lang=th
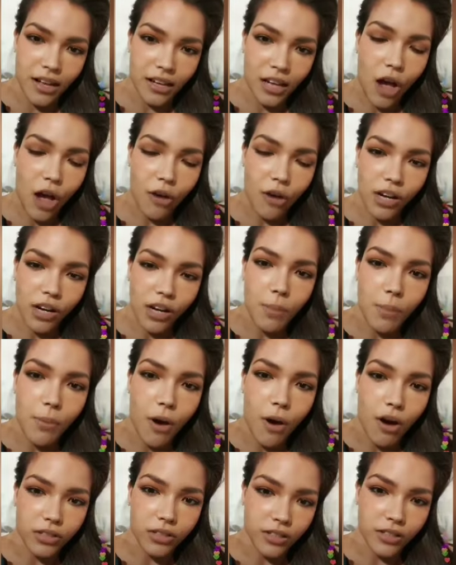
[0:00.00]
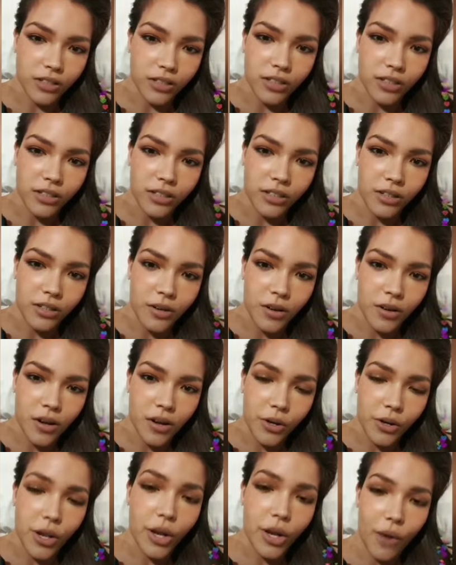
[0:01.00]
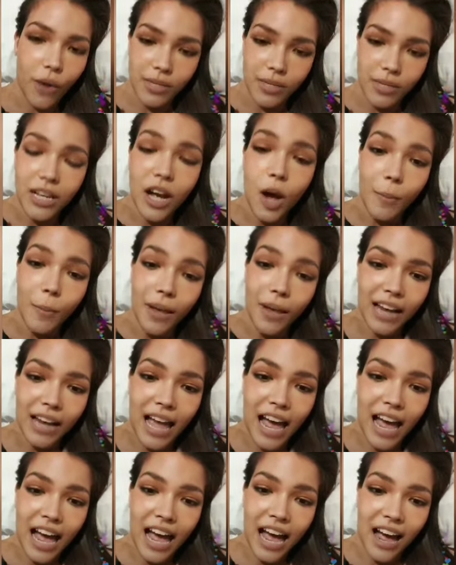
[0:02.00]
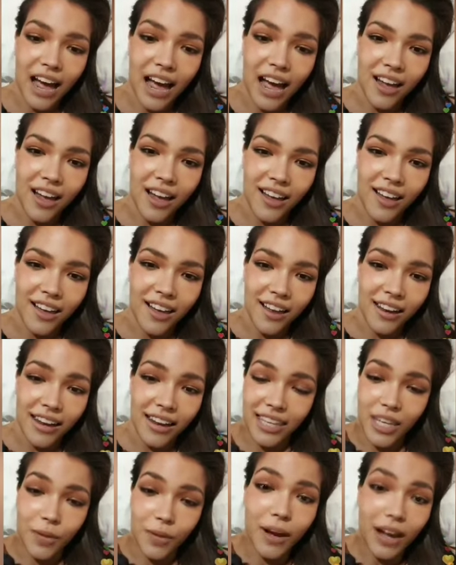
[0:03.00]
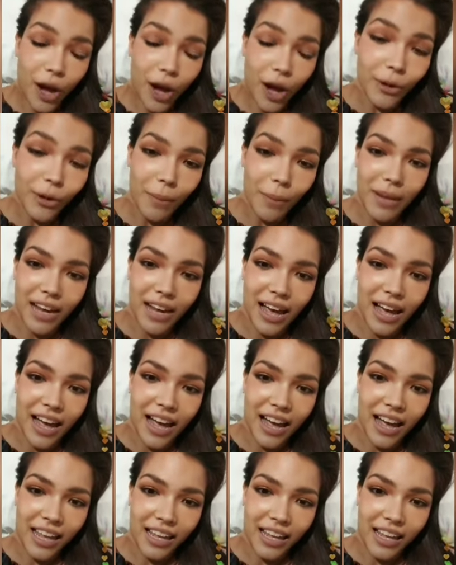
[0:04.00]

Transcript: เขาก็เลยบอกเธอด้วยความที่เขาไม่กล้าและคิดว่าเขาทำไม่ได้